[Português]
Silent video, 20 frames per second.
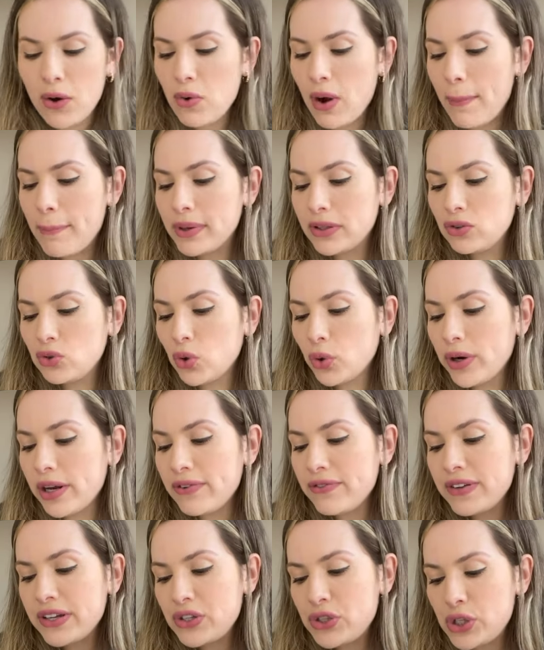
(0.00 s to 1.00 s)
O abandono
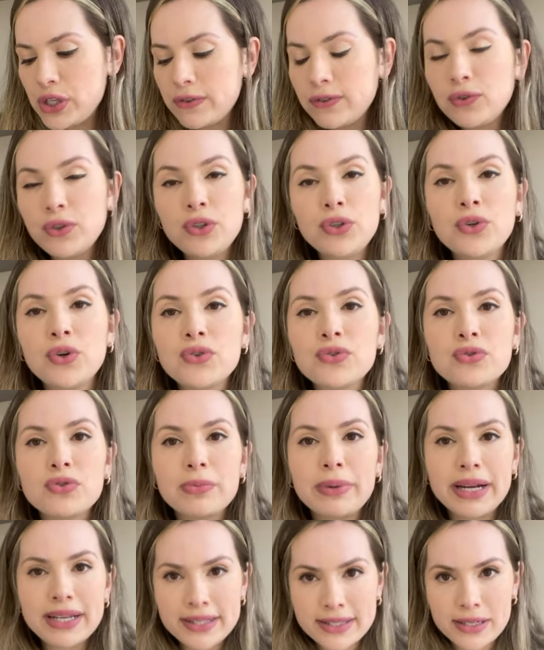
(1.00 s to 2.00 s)
afetivo do idoso no
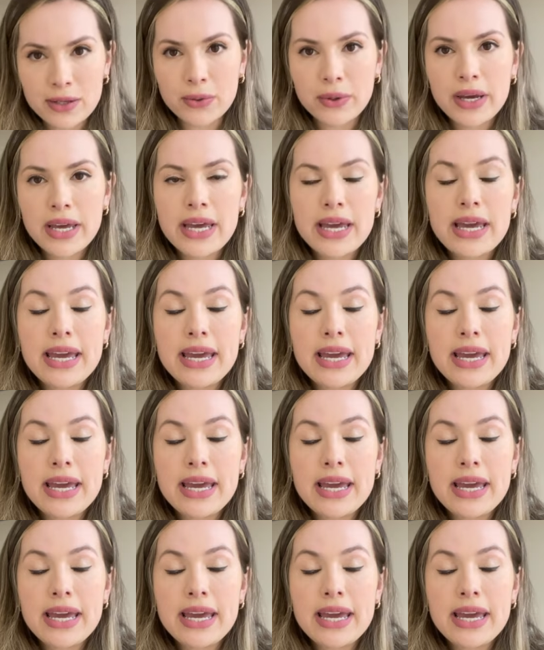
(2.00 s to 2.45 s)
Brasil.